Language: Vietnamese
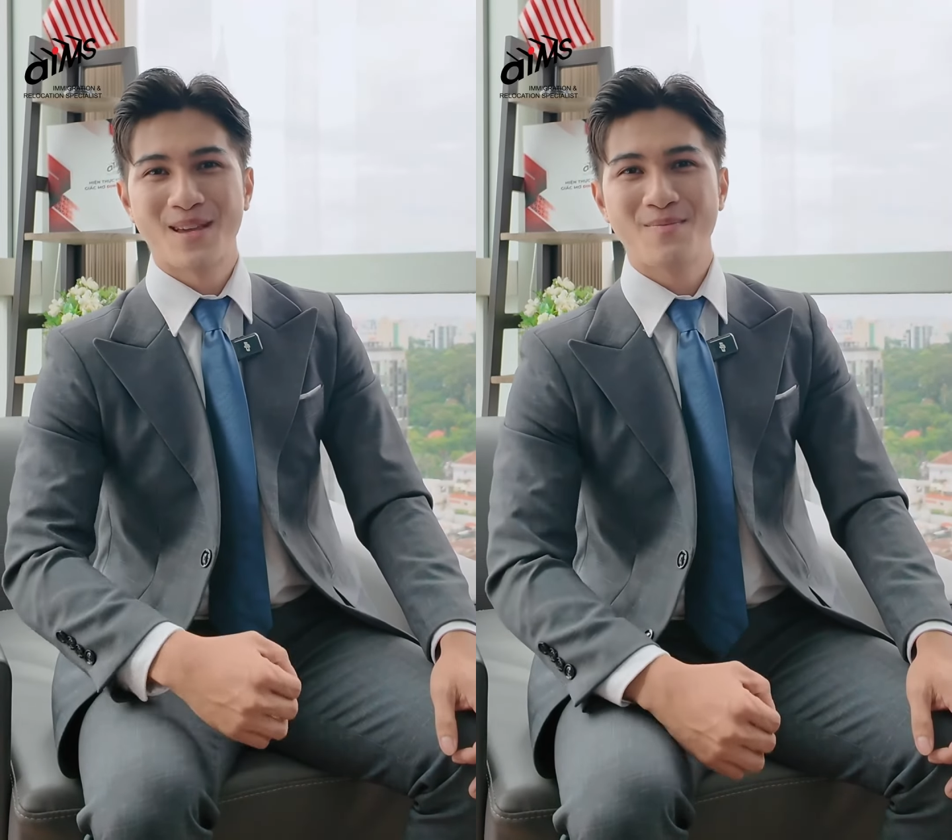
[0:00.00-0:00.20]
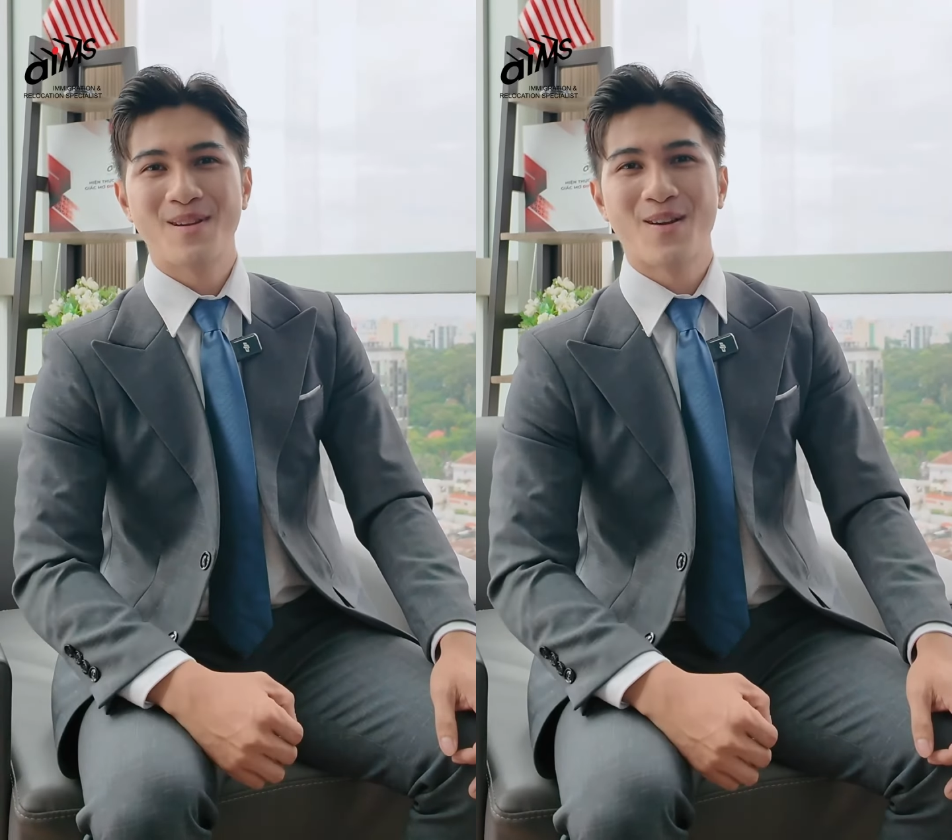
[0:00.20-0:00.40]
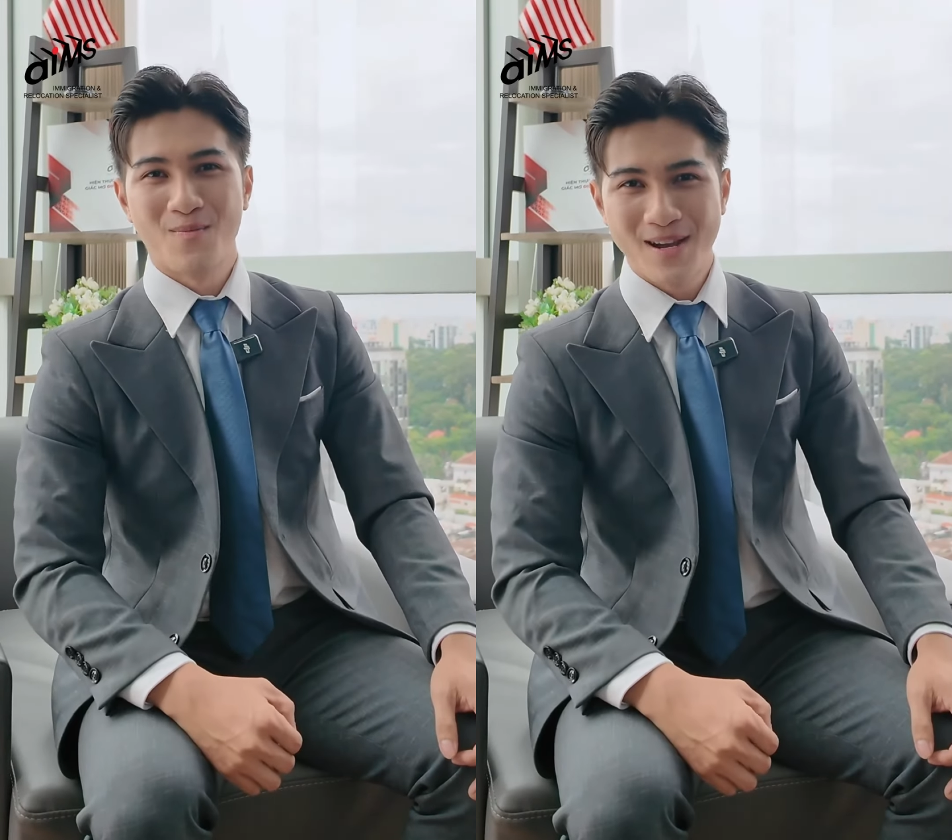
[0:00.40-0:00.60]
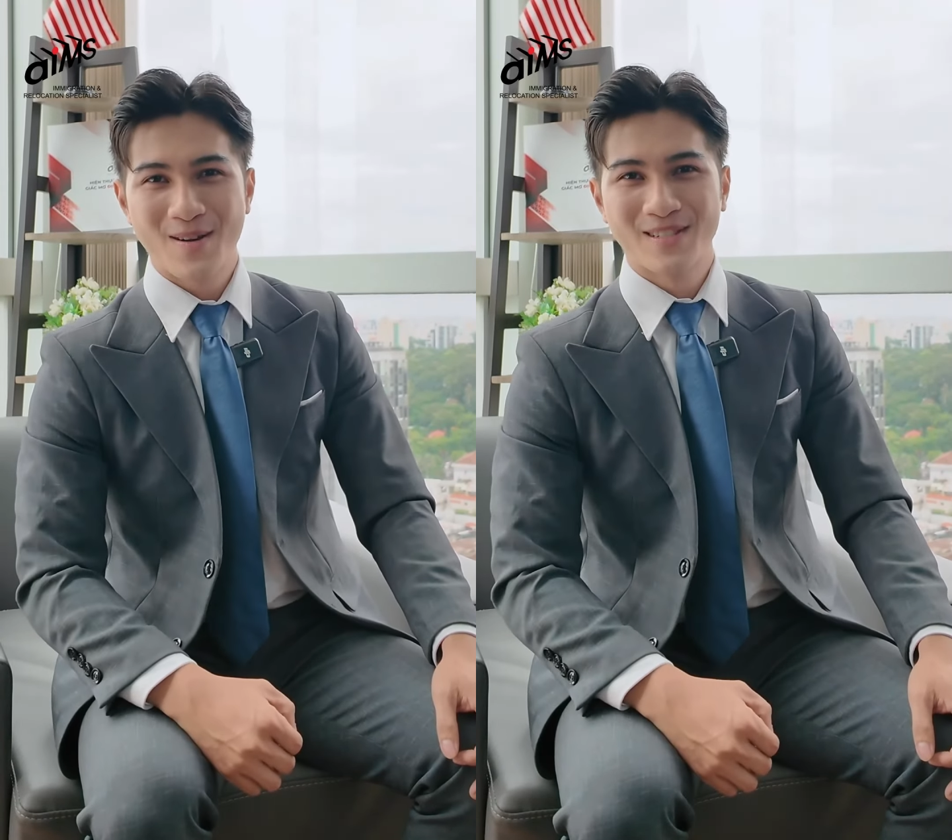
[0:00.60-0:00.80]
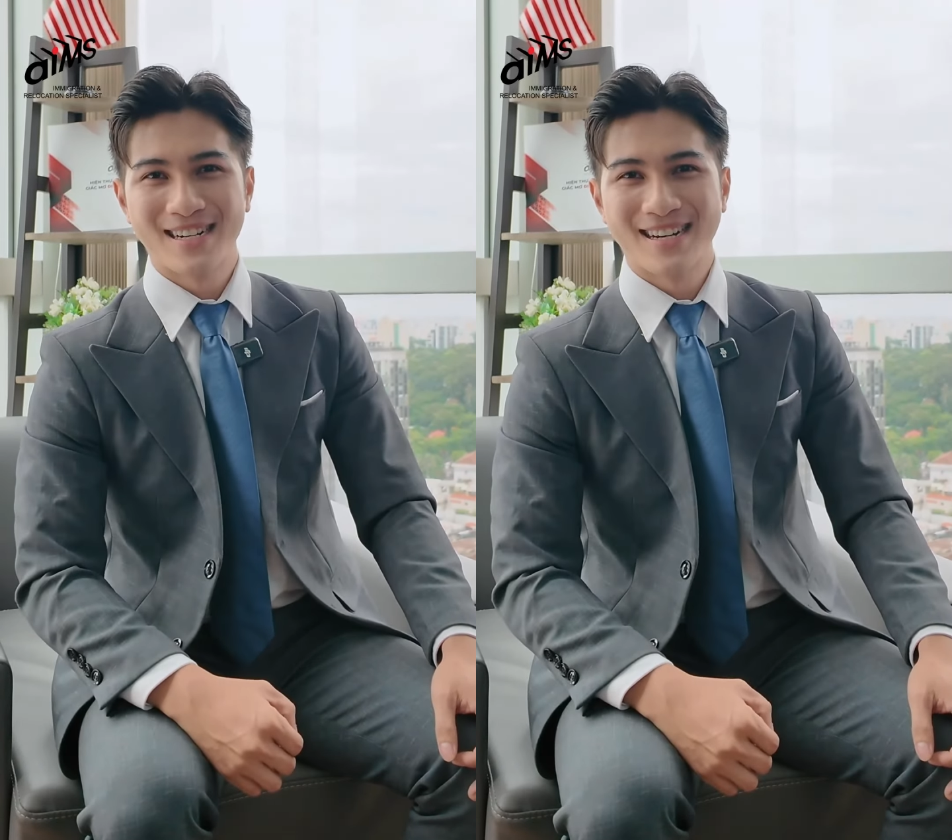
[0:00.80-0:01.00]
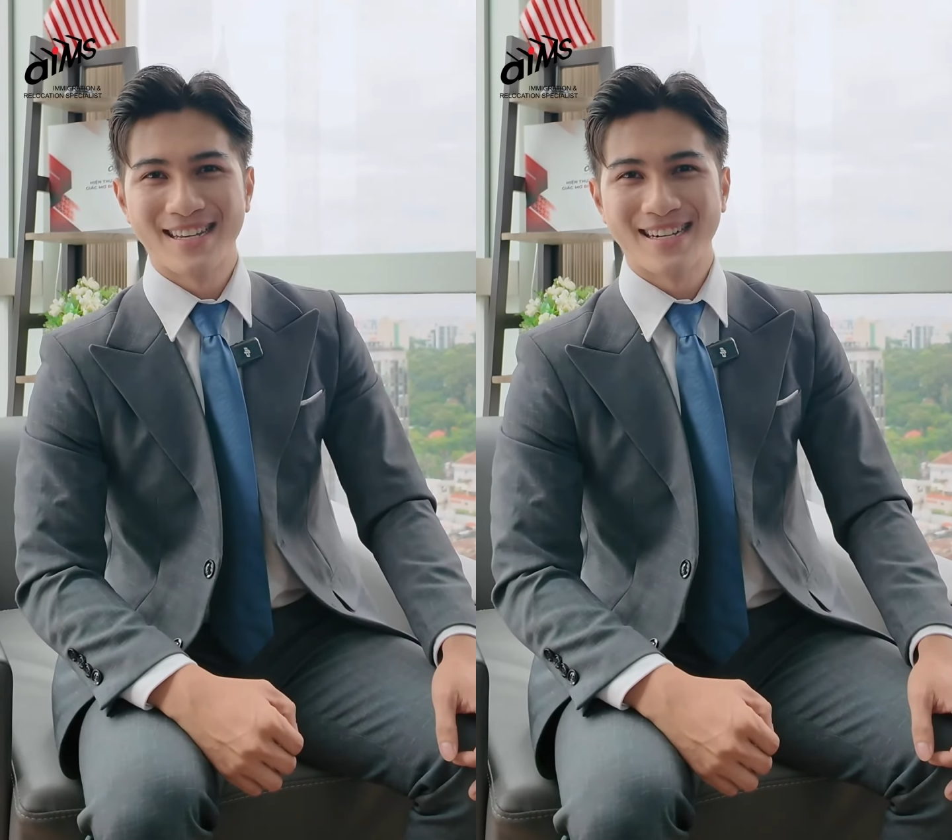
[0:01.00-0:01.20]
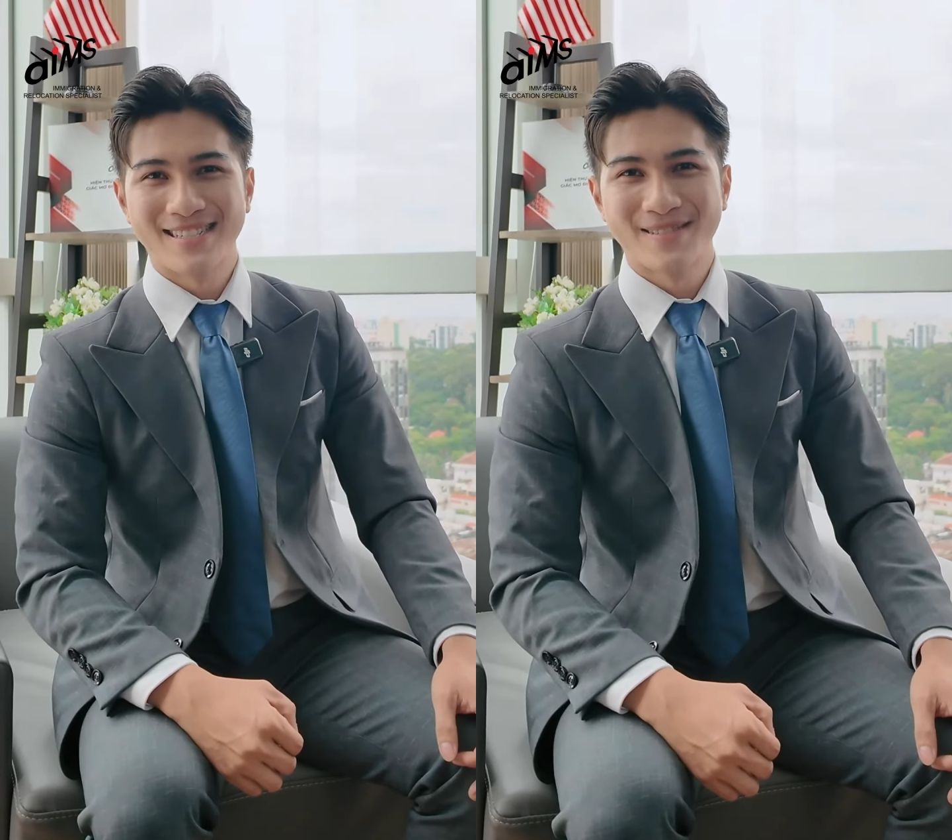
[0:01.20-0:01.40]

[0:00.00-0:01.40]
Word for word: tiếp để cùng biết câu trả lời nha.